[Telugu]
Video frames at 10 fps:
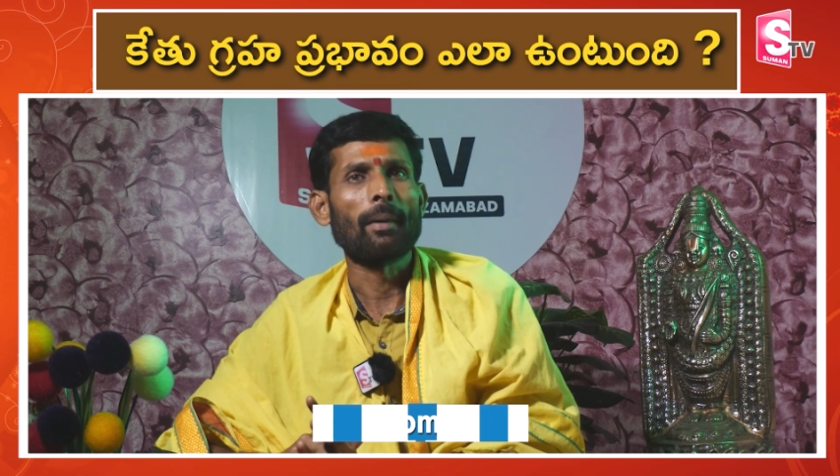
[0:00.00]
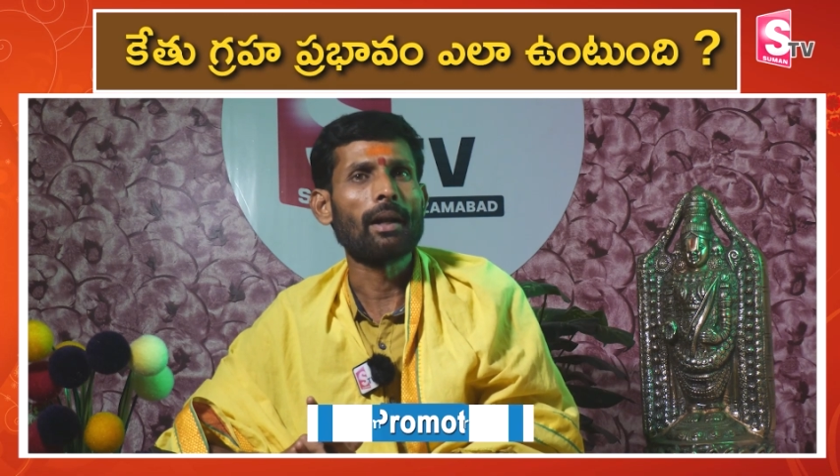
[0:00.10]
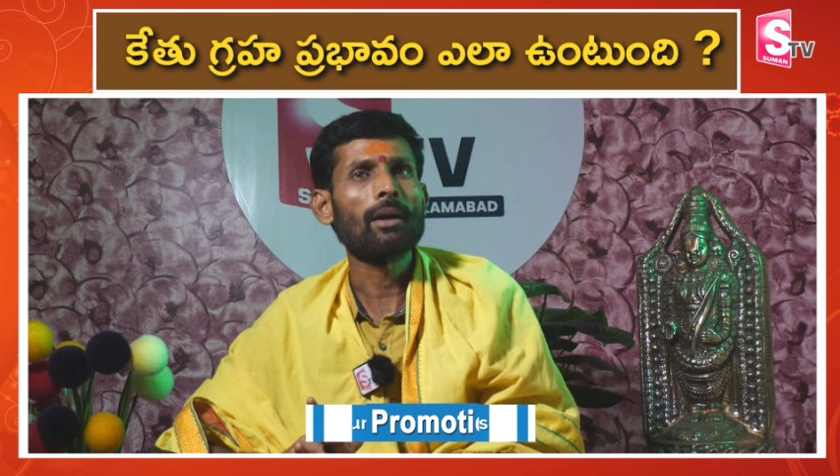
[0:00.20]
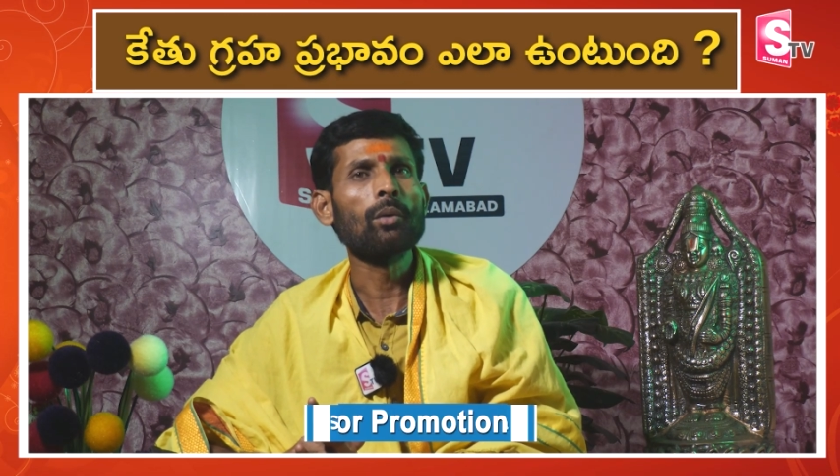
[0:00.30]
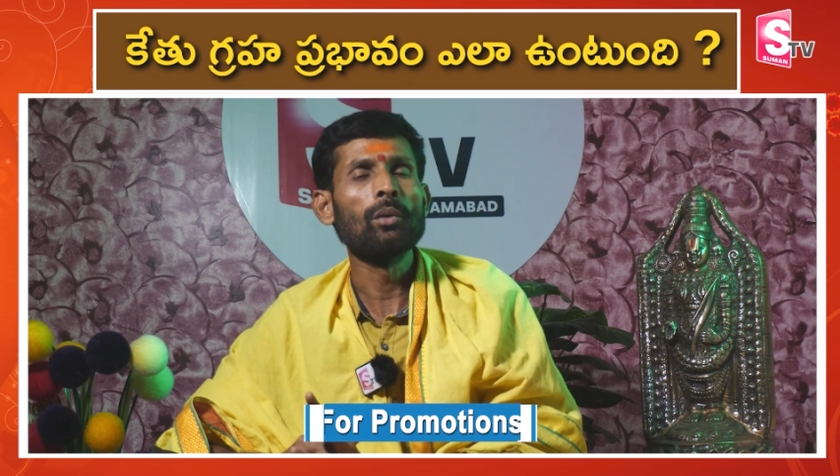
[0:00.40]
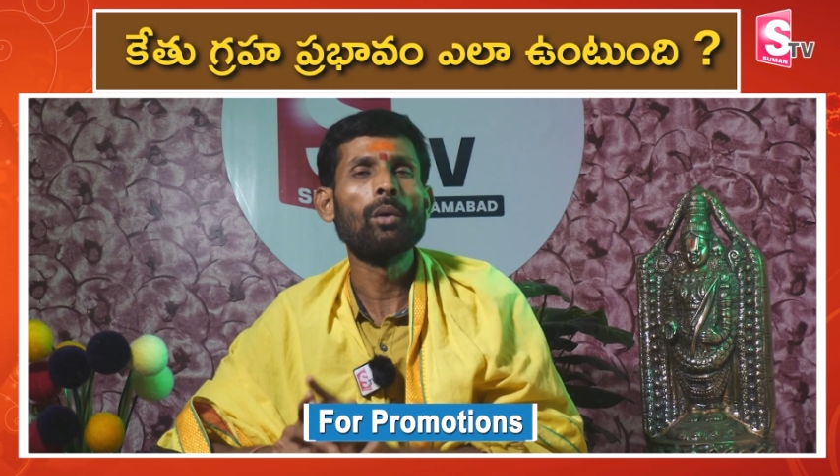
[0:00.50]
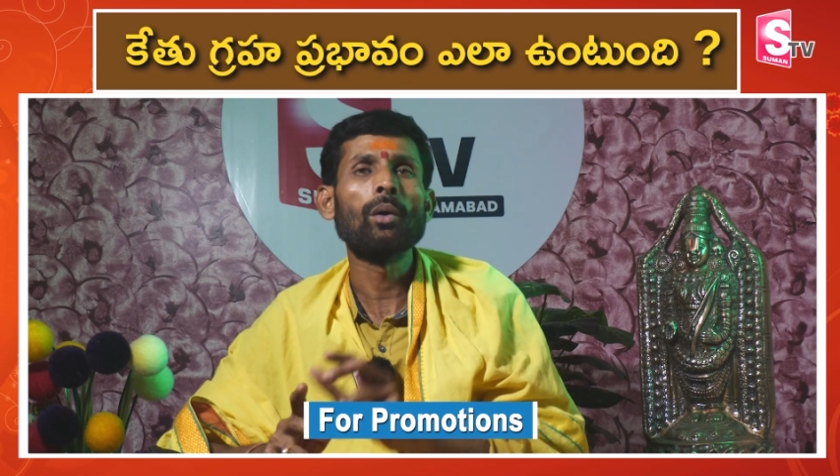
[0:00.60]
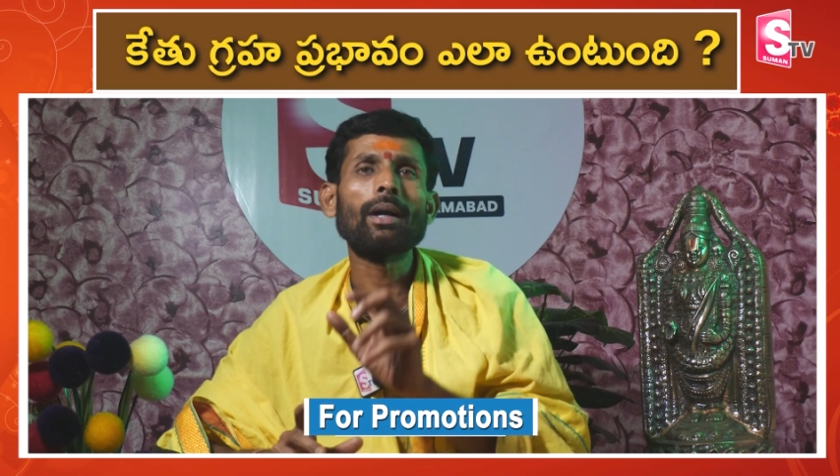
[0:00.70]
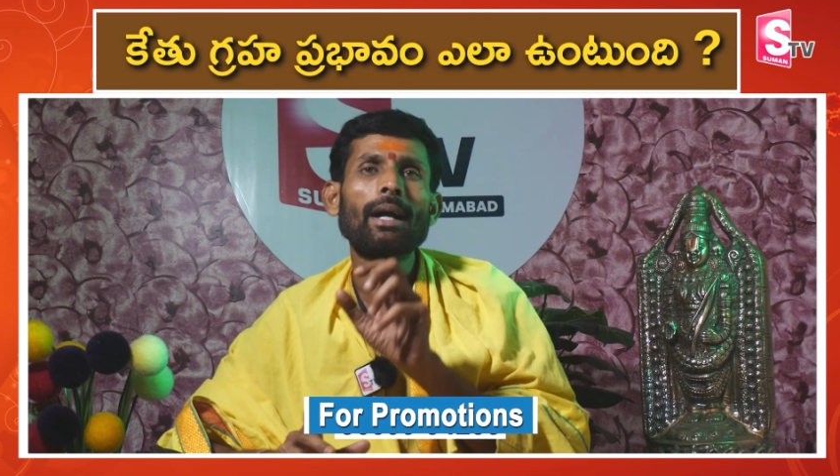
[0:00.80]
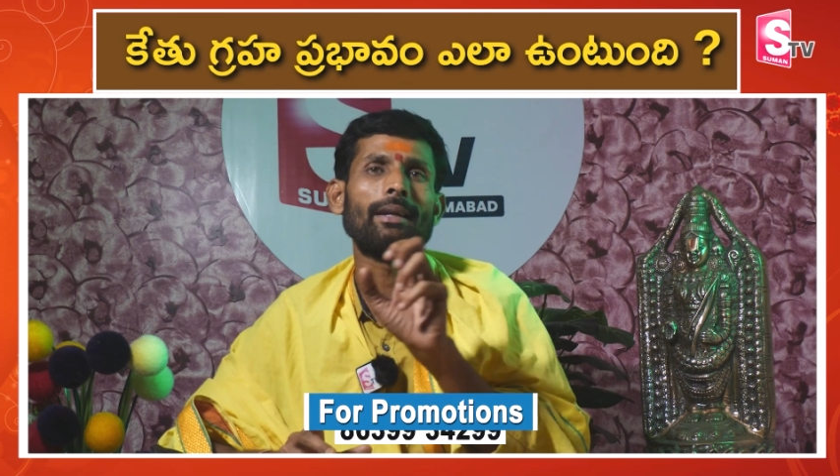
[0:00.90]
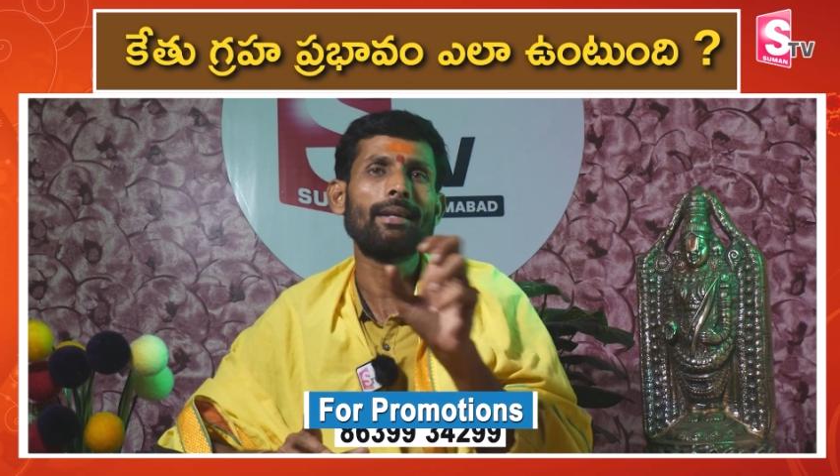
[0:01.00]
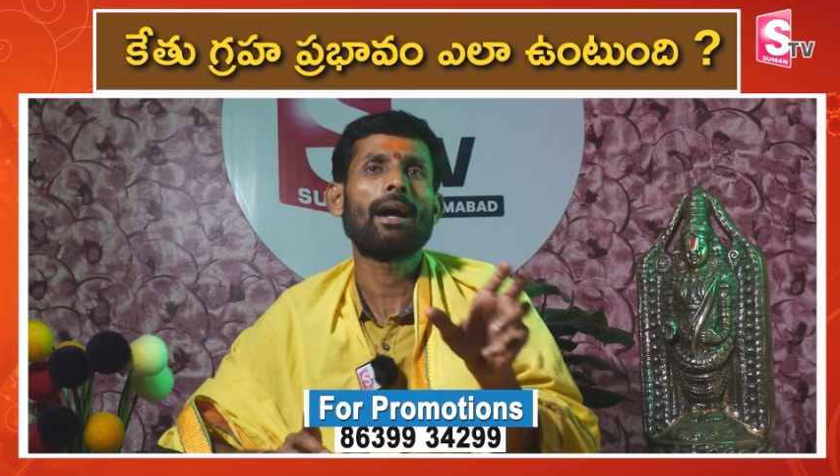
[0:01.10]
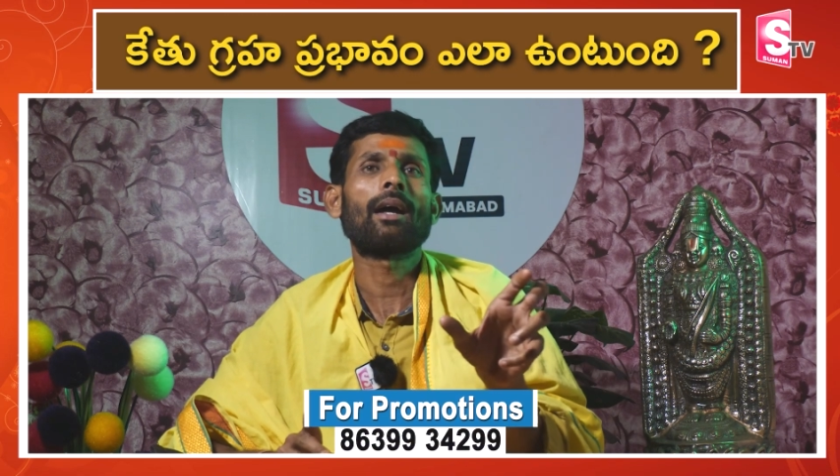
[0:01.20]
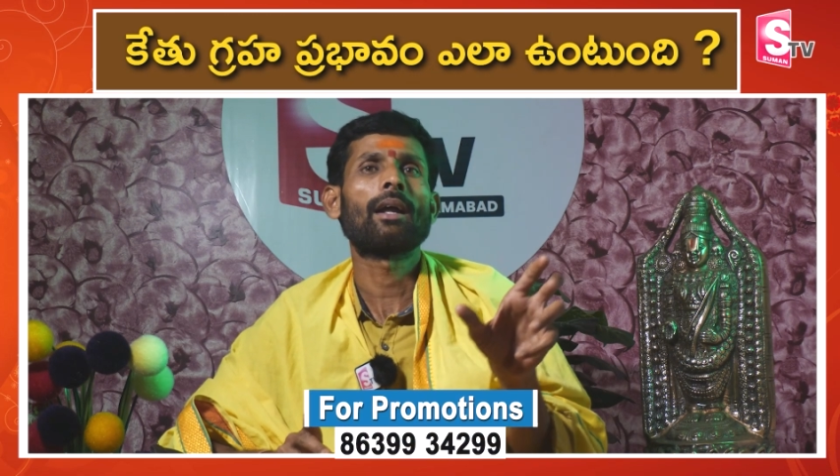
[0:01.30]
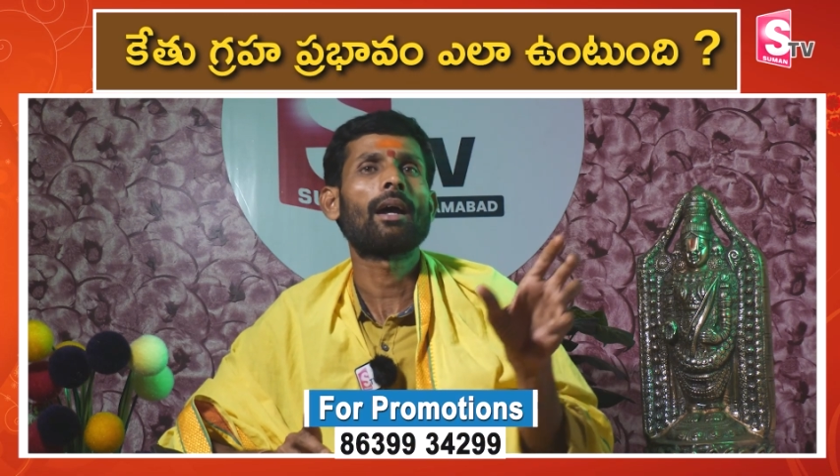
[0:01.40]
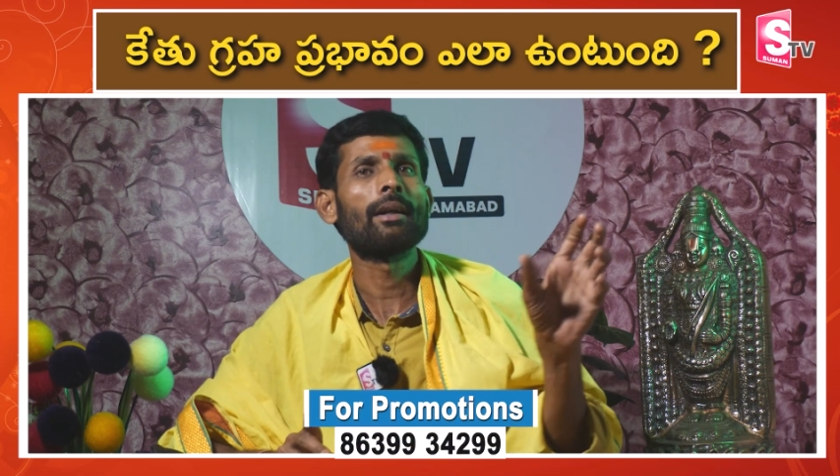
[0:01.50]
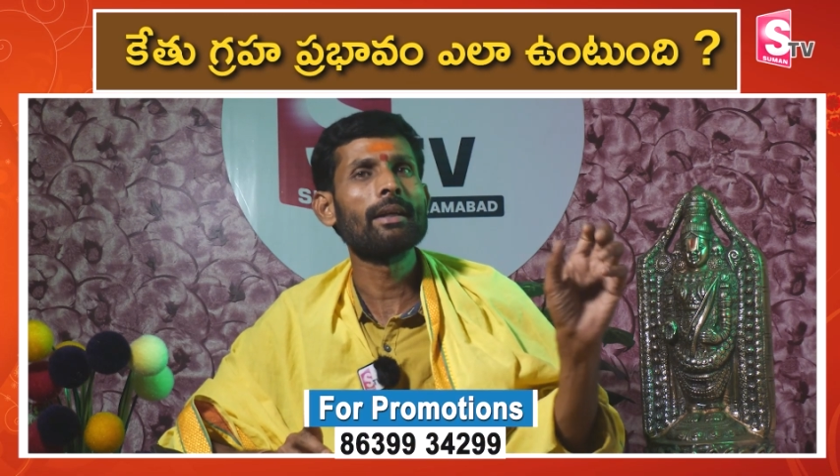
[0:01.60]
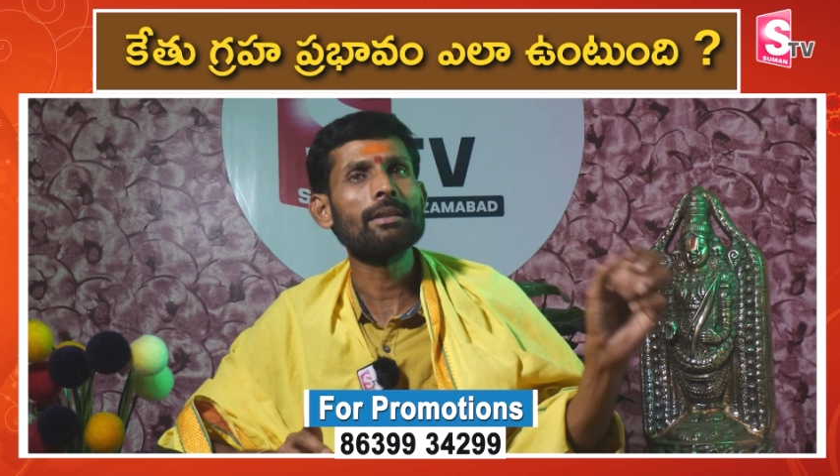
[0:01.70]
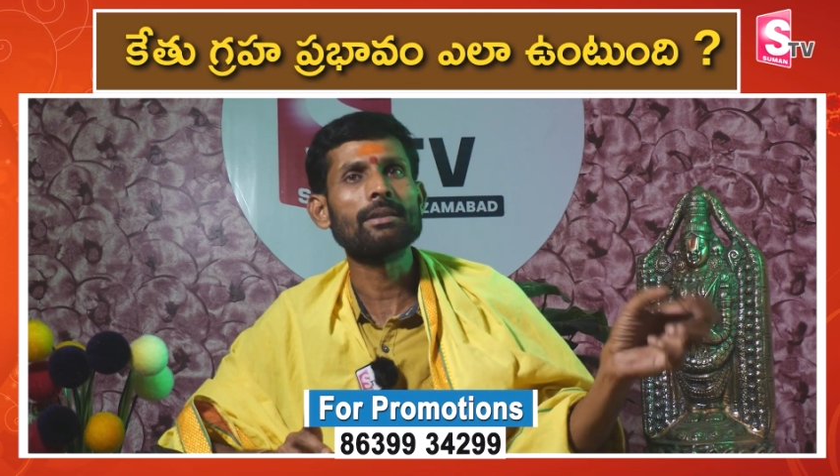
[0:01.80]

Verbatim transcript: మనకు లోక జ్ఞానాన్ని